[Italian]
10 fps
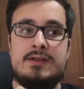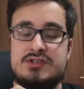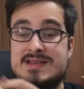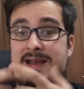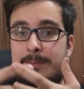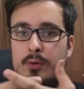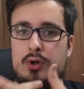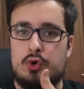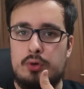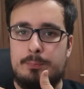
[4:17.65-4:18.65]
ci sarebbe
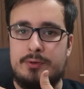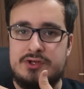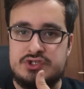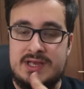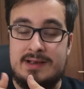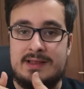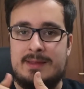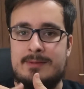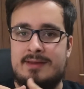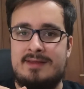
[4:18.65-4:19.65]
quel colpo di scena
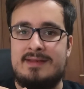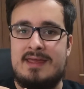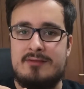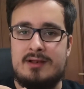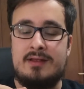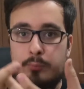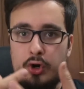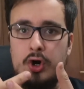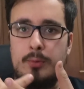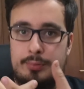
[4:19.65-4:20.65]
anche perché Neville
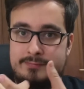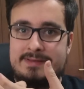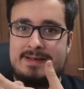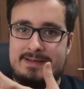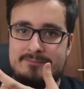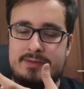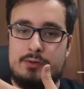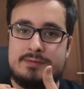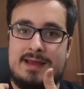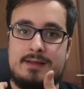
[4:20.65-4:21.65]
può, può dare
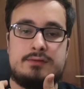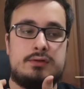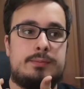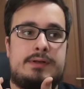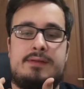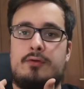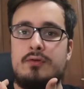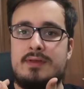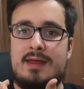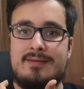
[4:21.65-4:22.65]
davvero tanto poi di
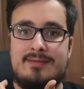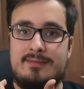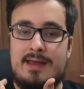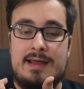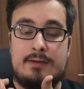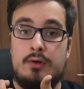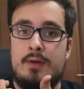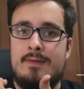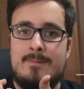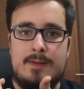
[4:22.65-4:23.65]
fronte a Cesaro
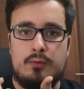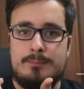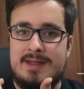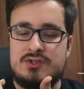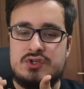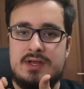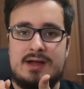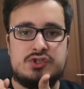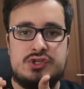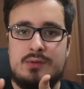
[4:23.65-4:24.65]
e un match
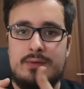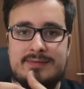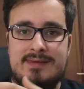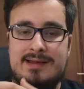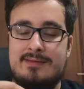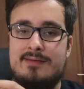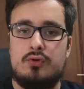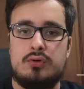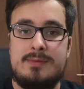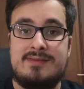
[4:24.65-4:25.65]
a 5 stelle
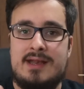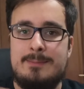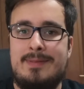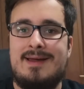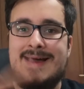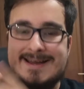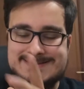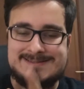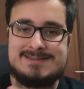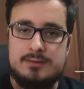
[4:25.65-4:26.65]
secondo me sarebbe
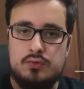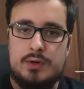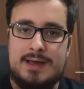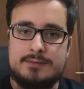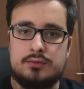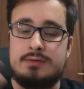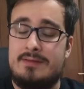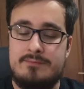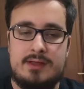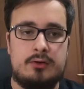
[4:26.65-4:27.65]
assicurato
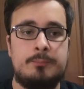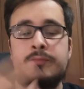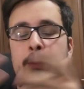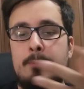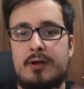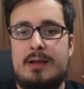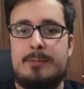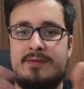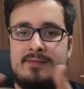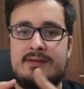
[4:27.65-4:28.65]
davvero poi la
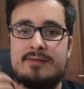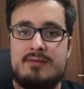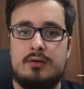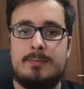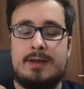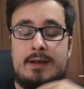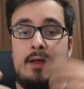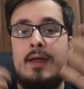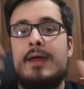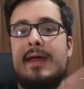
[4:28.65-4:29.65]
presenza di Strowman
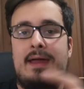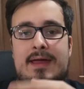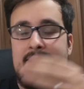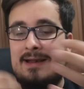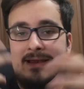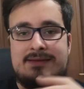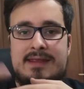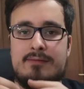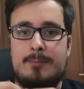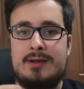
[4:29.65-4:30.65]
è
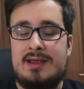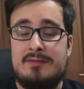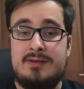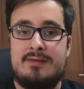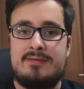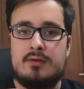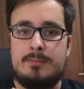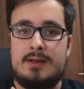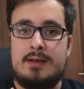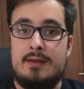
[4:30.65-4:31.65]
relativa perché alla fine
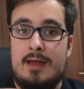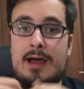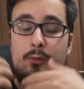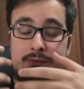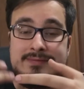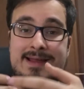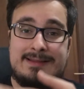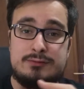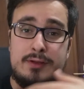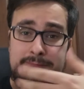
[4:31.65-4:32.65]
Strowman ha un
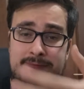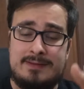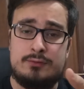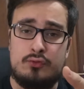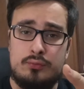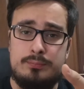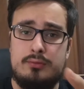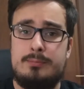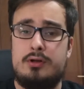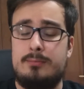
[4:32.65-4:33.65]
tanto effetto sul
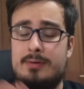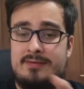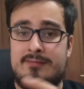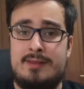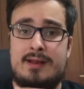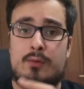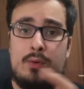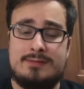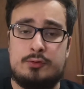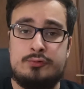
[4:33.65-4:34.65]
pubblico basta vedere
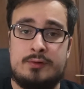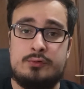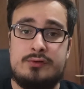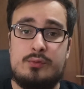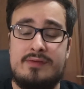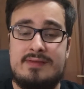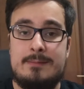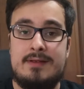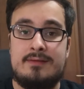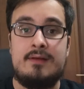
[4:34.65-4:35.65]
quanto ottenuto in questi
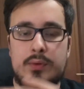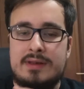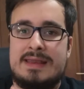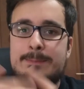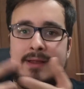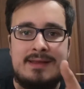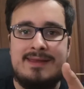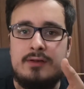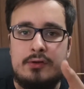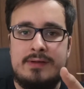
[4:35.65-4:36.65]
mesi quindi
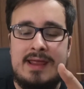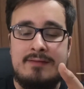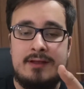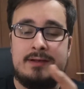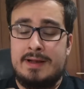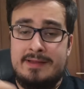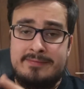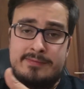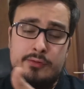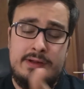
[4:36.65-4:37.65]
perché non Neville
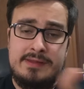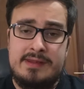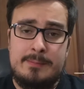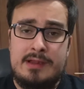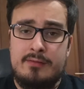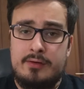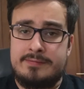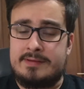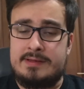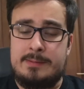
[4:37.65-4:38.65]
ragazzi ora ditemi la
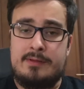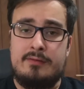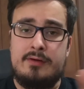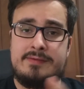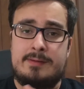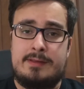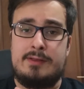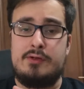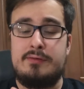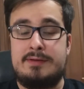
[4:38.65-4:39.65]
vostra ditemi la vostra perché
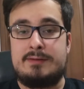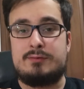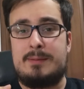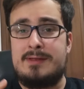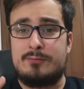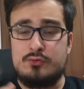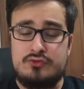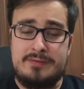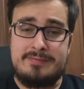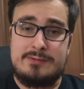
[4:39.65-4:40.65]
io ho detto la mia
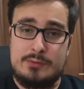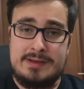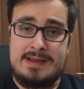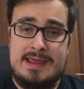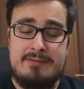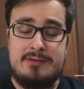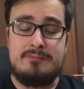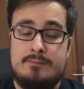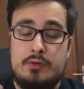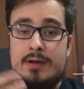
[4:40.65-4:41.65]
suggestione
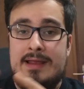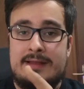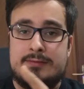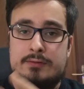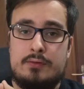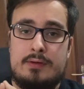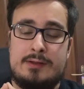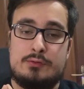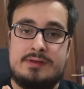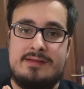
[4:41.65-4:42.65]
Neville vi ho letto la
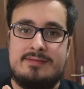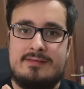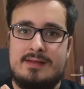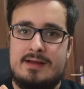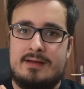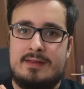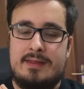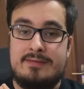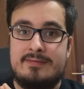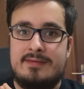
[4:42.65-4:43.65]
notizia
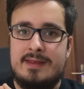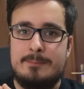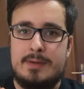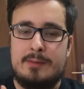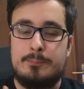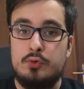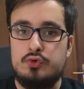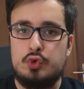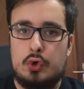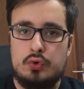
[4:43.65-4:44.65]
che sembra più
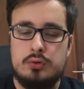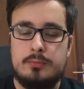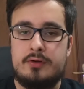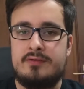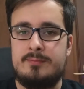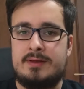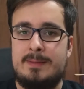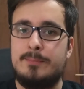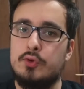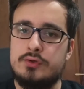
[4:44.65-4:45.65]
di un rumors perché
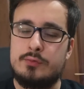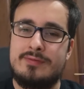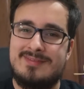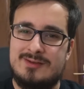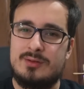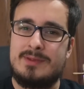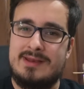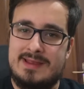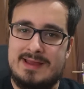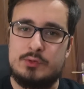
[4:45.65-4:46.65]
più di un sito
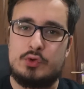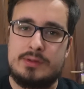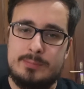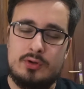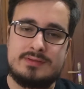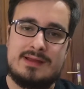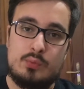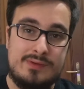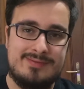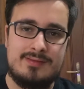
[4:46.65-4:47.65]
americano riporta
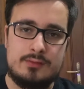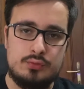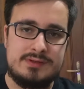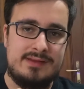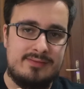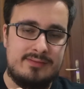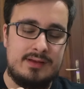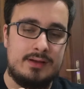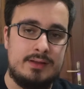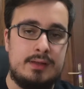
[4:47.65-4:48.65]
questa questa
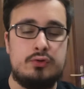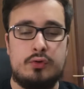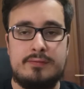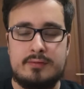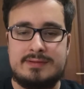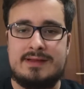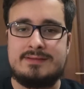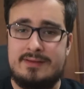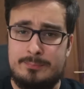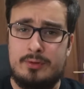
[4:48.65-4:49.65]
notizia, non
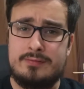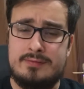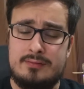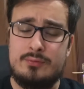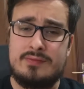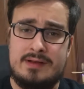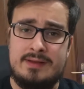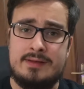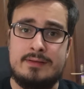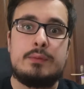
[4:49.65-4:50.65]
soltanto Sport
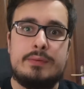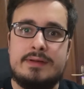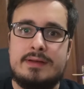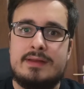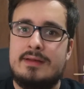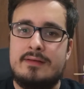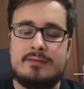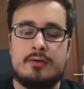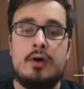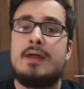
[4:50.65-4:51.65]
Illustrated, quindi che ne
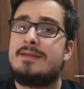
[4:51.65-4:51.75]
so.